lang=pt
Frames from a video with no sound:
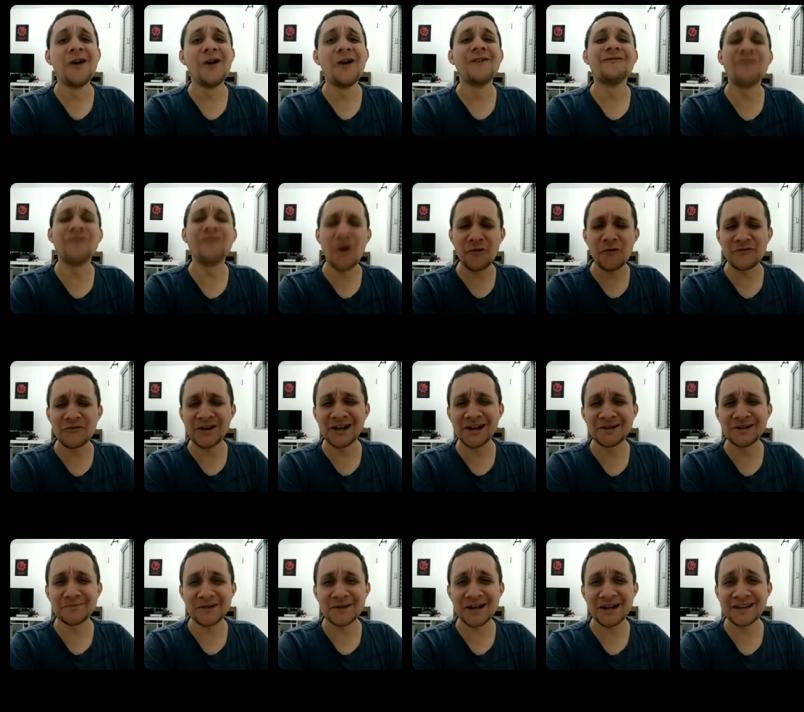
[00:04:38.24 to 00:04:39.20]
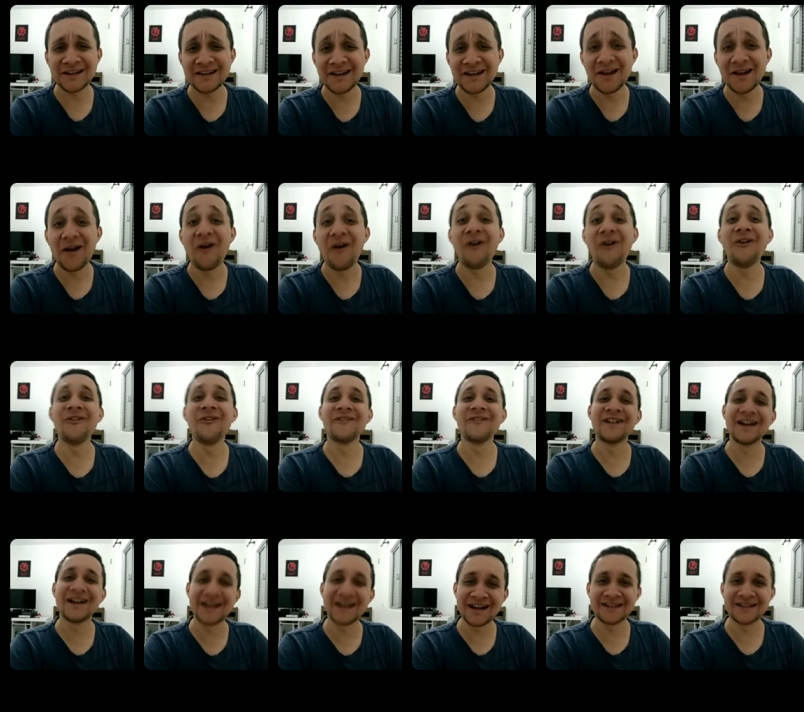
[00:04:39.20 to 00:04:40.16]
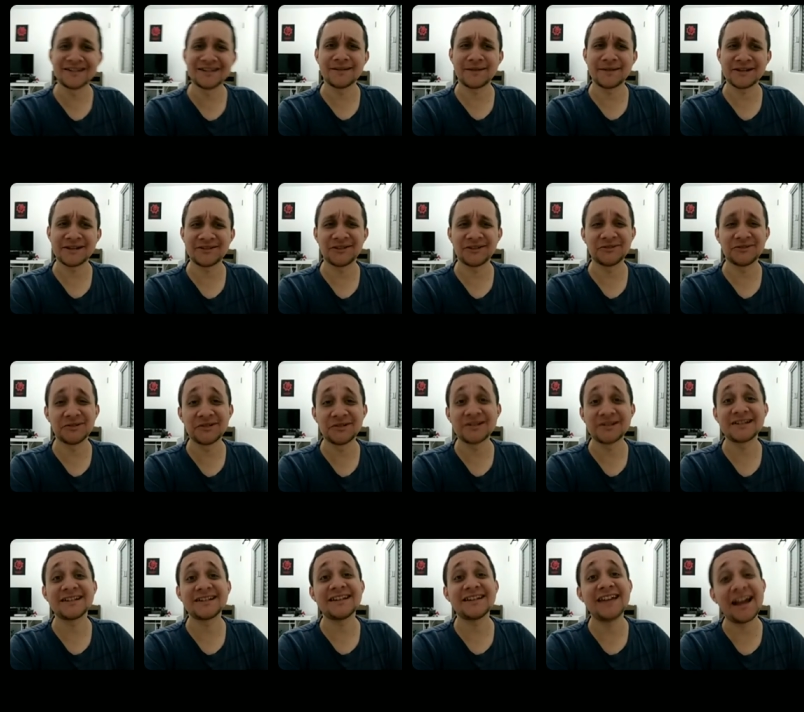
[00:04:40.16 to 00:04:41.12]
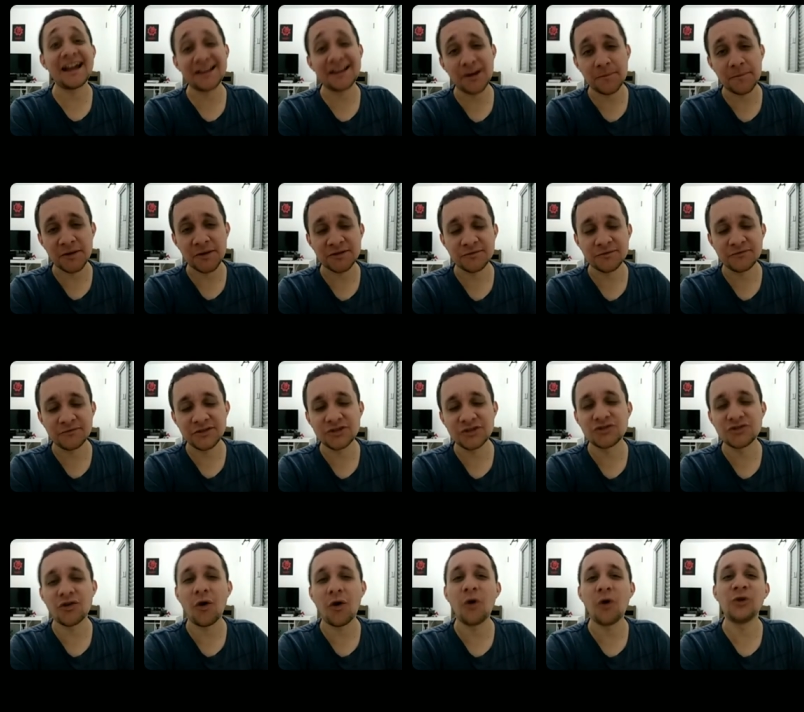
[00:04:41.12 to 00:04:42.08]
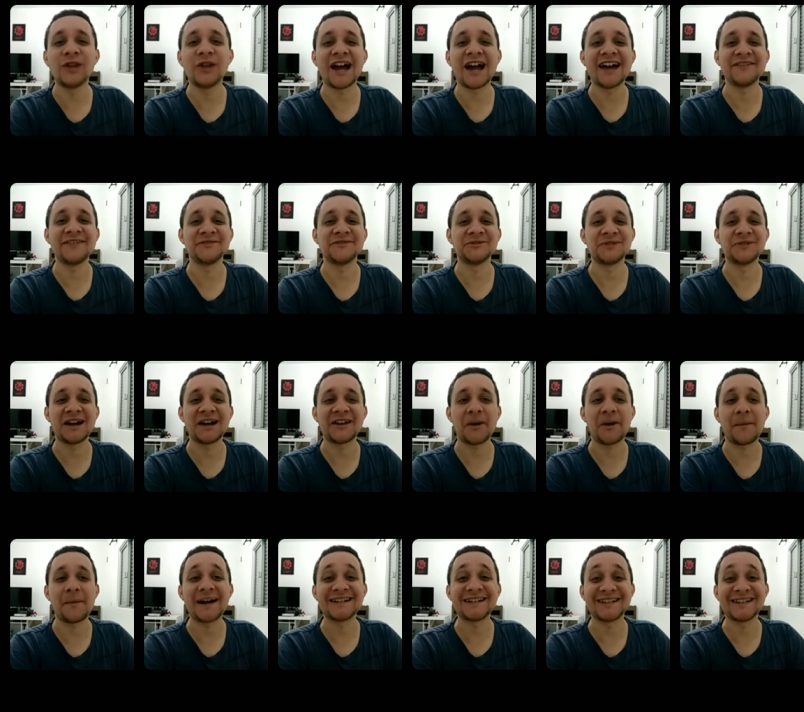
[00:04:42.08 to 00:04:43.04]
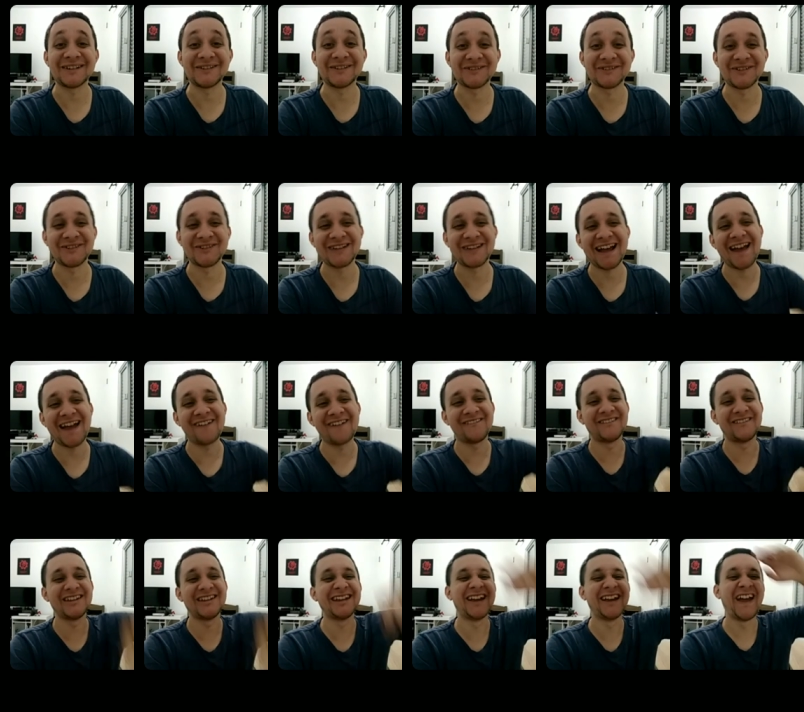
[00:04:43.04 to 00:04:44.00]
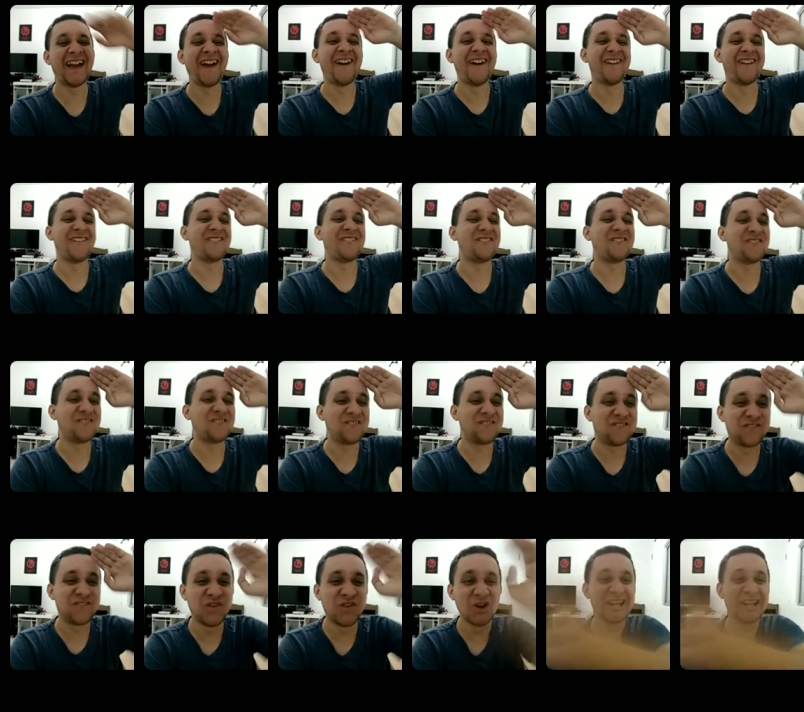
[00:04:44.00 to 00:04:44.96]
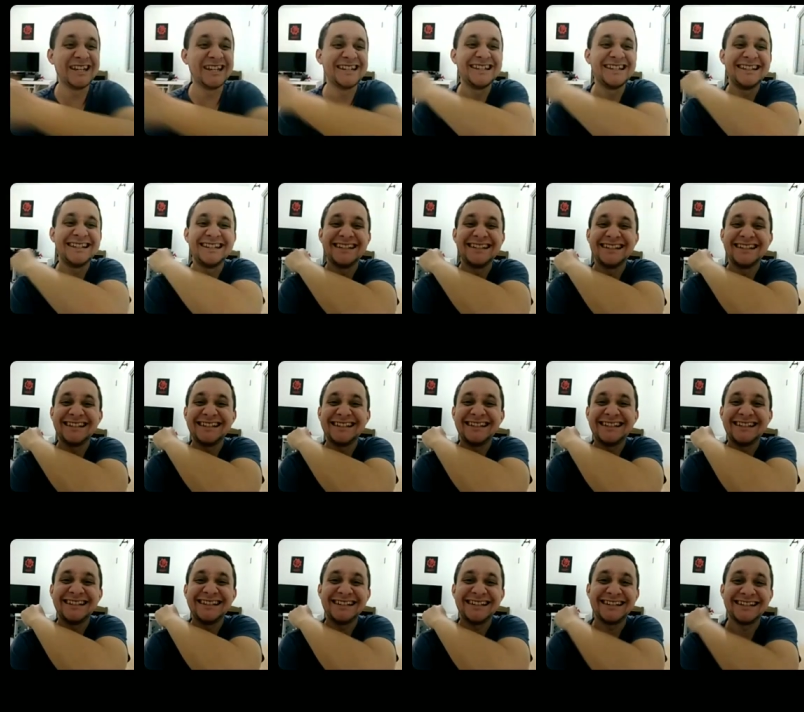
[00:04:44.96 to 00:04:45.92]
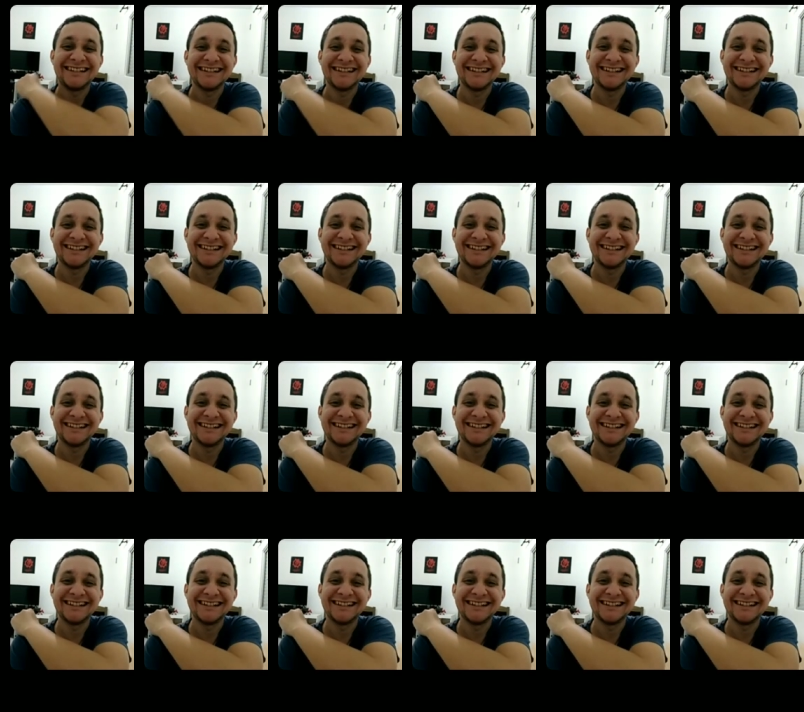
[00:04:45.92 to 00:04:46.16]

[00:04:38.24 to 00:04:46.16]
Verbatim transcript: Vou ficando por aqui, um grande abraço a todos e até o próximo vídeo ou live do canal Marcelo Souza F. Fui!